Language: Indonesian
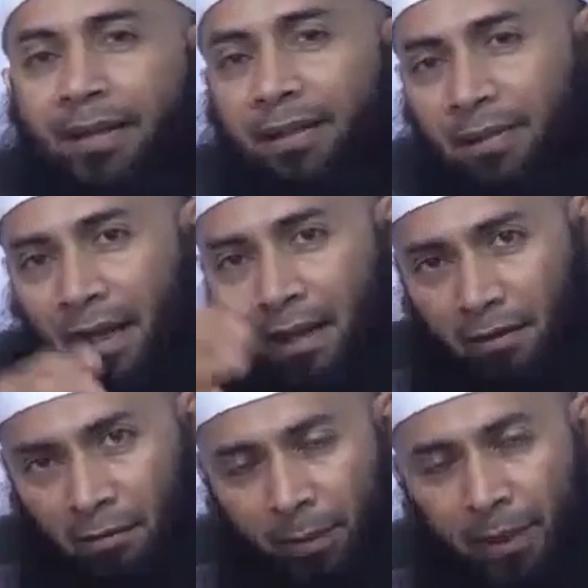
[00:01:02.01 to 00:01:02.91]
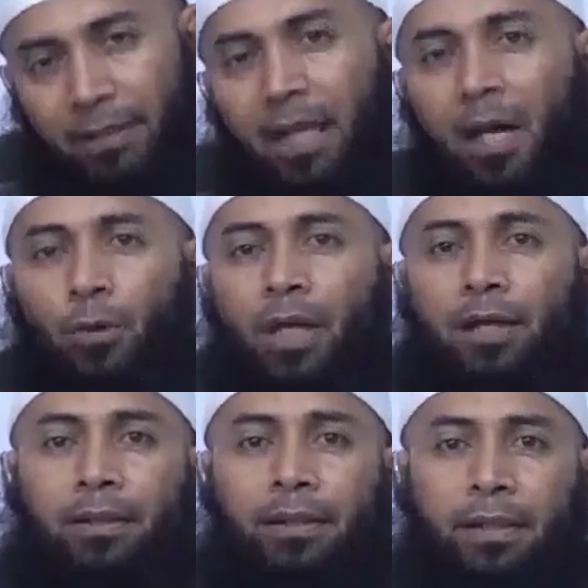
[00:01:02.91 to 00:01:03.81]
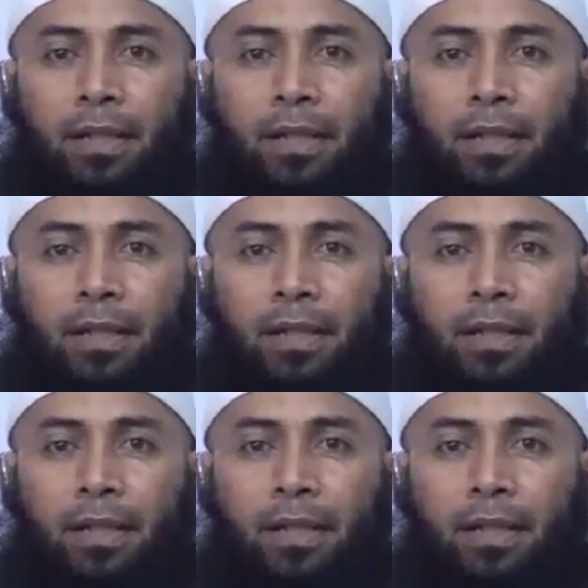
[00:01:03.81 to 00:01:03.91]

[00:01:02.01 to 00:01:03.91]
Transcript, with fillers: kita mengetahui artinya